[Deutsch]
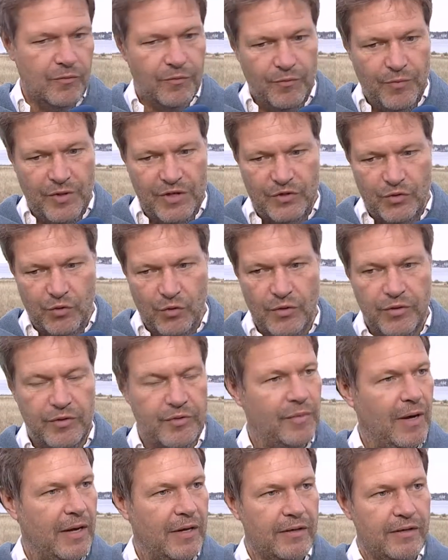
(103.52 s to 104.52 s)

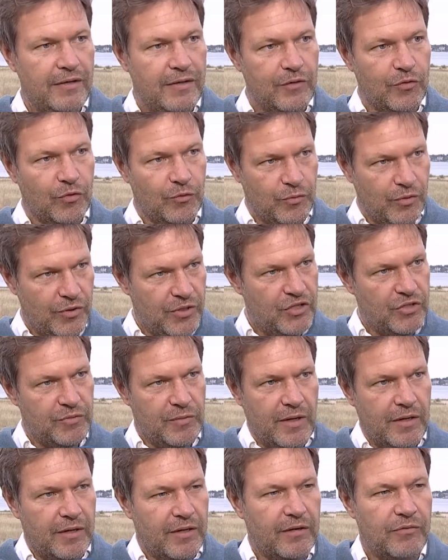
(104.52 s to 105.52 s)
persönlichem Anliegen und
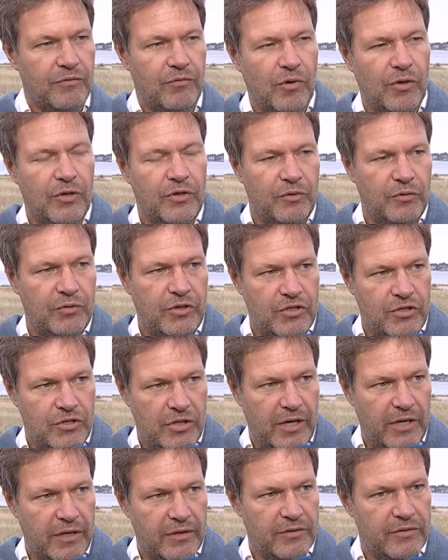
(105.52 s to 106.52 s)
politischem Anliegen wirklich
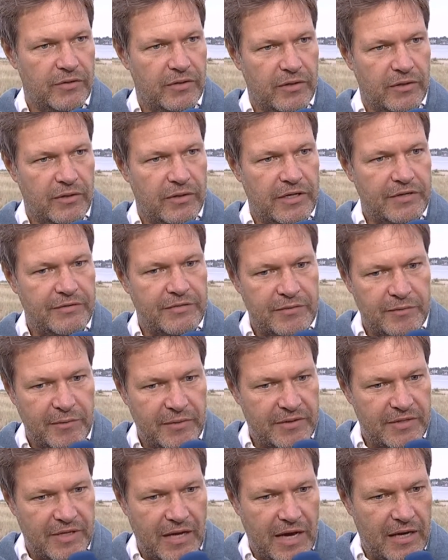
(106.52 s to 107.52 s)
unterscheiden, sondern das, was
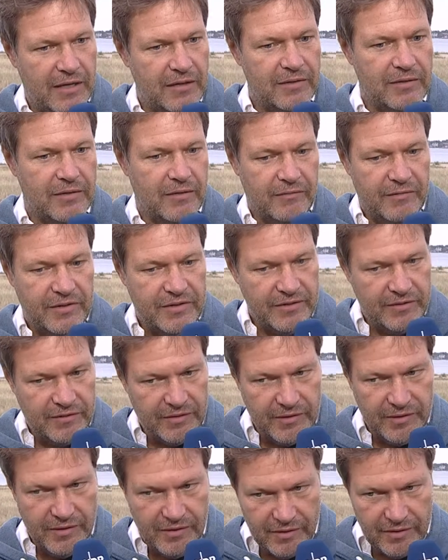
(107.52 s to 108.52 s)
man sagt, was,
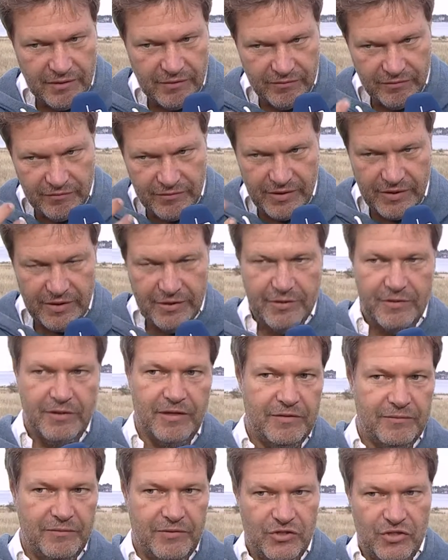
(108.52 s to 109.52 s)
wie ich
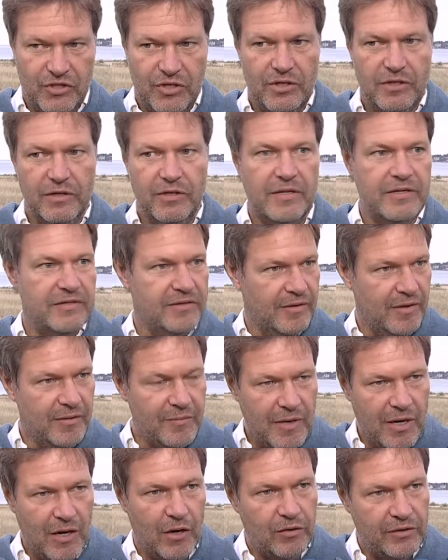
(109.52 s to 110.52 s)
das verstehe, ist
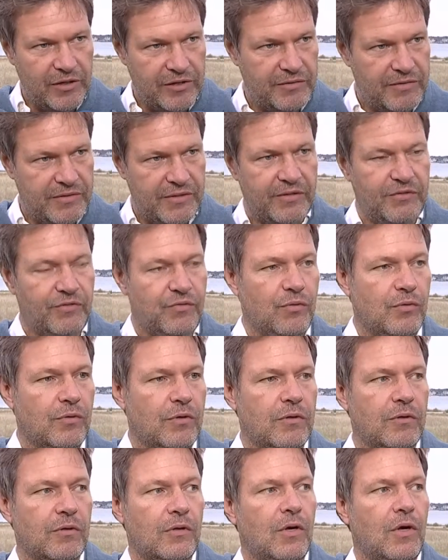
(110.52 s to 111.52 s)
immer auch das, was ich
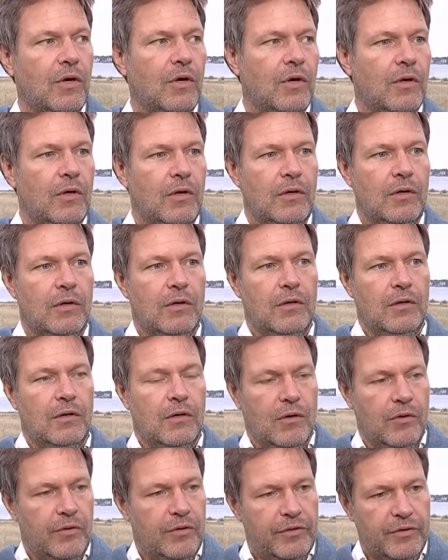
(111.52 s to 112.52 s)
fühle.
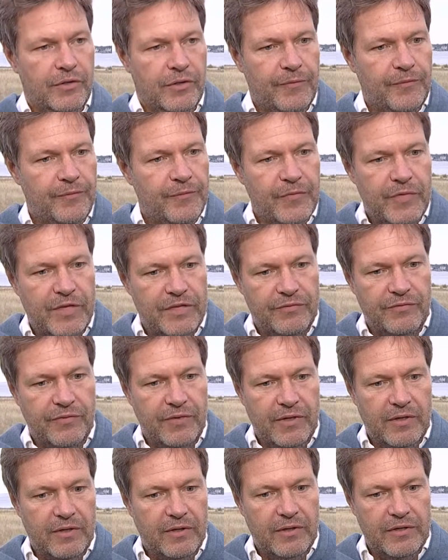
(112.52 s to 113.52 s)
Und ähm,
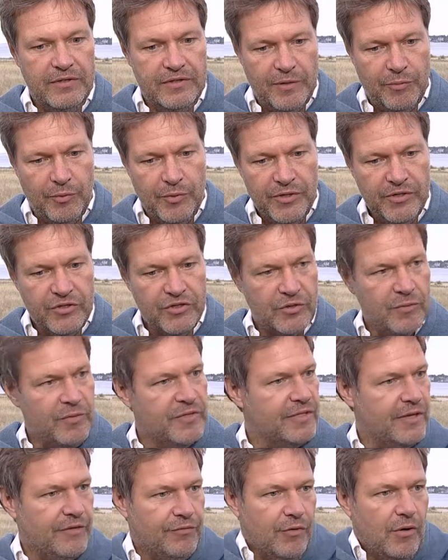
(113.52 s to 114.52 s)
deswegen ist der politische
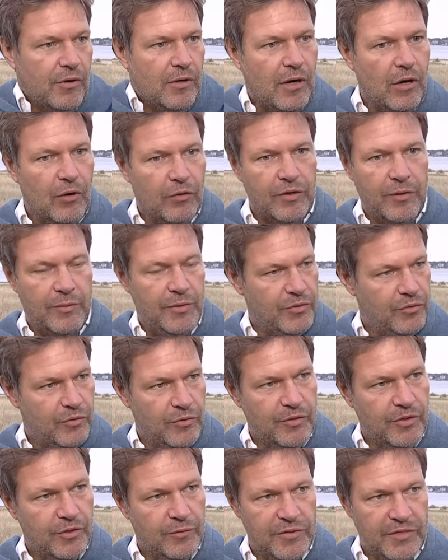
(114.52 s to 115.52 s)
Misserfolg auch der
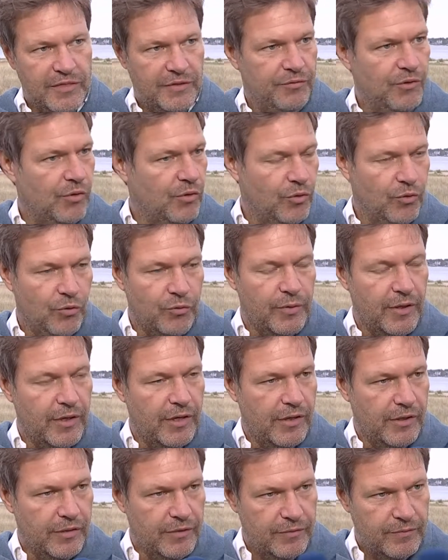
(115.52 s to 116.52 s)
persönliche Misserfolg und umgekehrt.